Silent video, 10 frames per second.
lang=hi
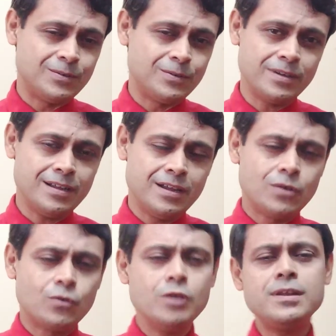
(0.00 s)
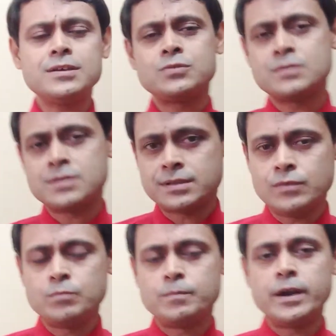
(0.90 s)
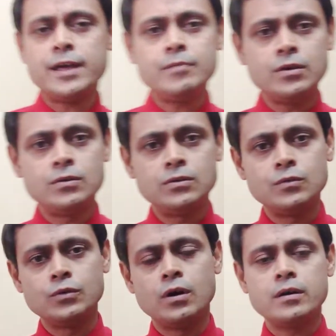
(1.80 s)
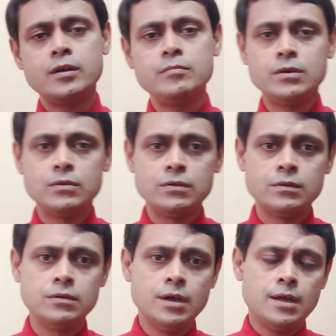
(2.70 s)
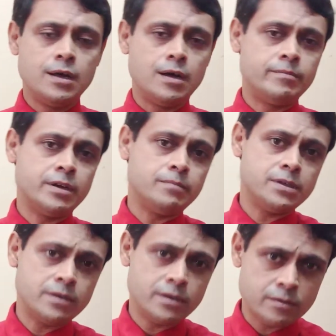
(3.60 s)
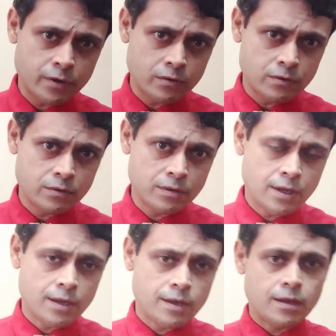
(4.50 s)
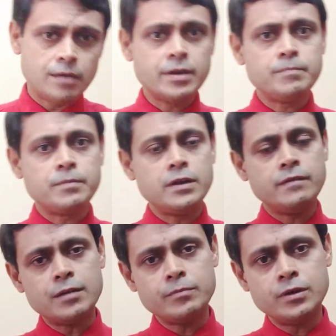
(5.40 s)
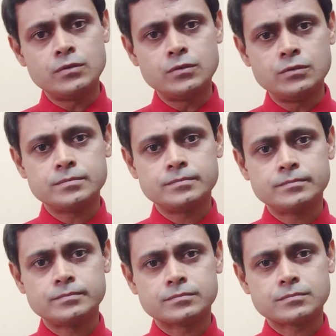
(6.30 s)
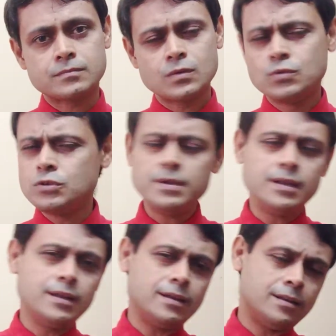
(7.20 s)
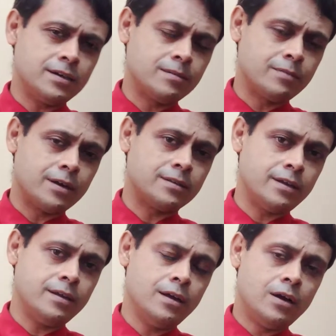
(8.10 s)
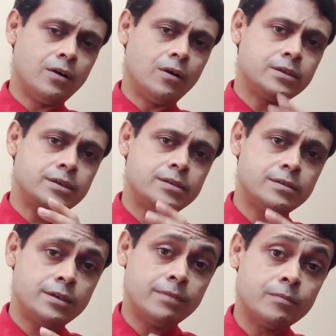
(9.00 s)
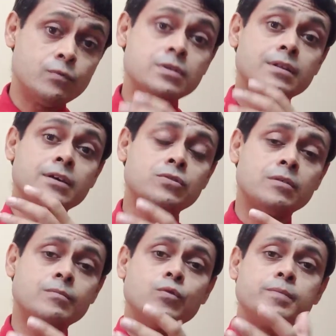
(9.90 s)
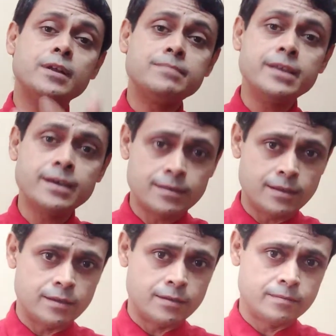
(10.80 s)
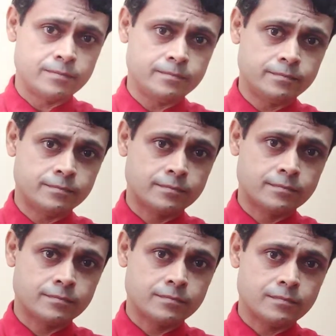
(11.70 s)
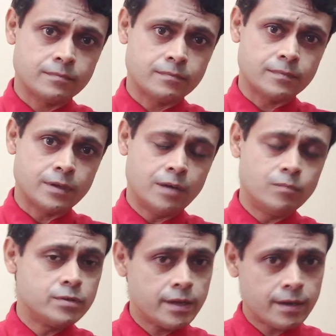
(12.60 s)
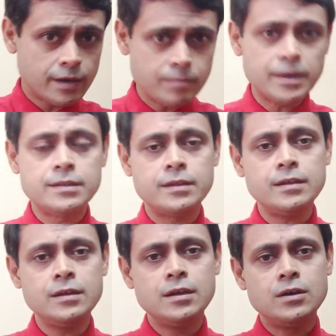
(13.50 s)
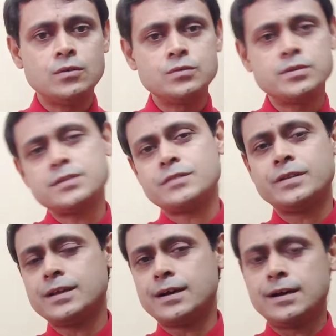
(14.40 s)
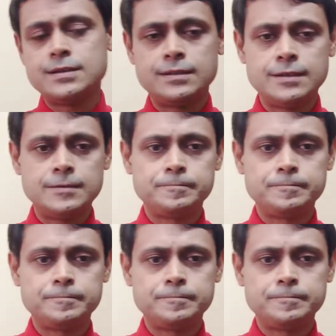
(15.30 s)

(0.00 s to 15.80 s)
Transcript: ओके कोई भी लक्ष्य हो सकता है वो पढ़ाई में हो नौकरी में हो हमारे बिजनेस में हो हमारे परिवार में हो कुछ भी लक्ष्य हम रखते हैं और जिस जब हम उस लक्ष्य को हम उपलब्धि करते हैं हम उसे कर पाते हैं उसे सफलता कहा जाता है